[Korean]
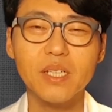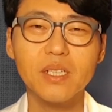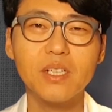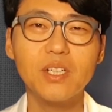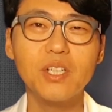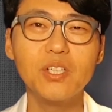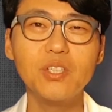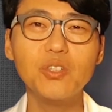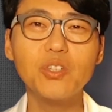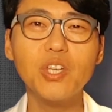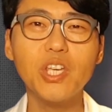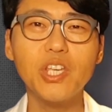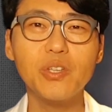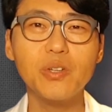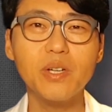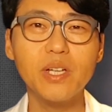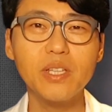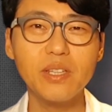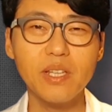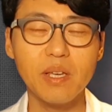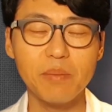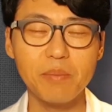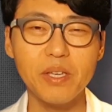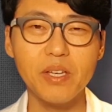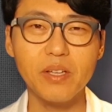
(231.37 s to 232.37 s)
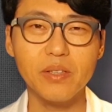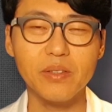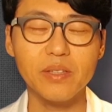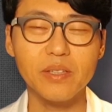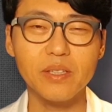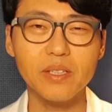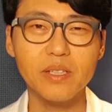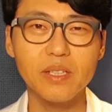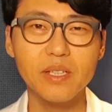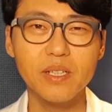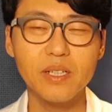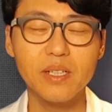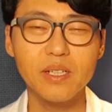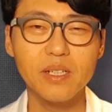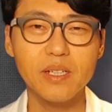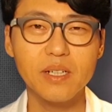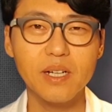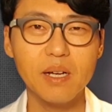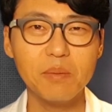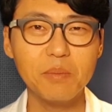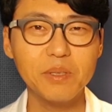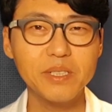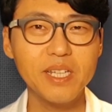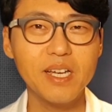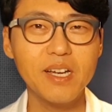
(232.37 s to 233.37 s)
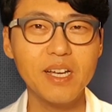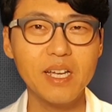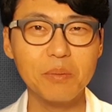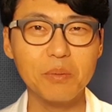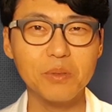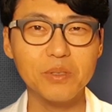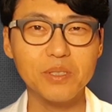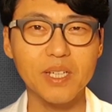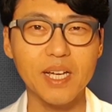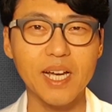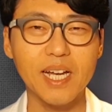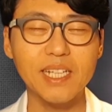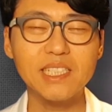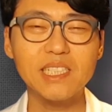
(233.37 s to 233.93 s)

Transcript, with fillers: 근육이 이완되면 한번 생각해 보세요.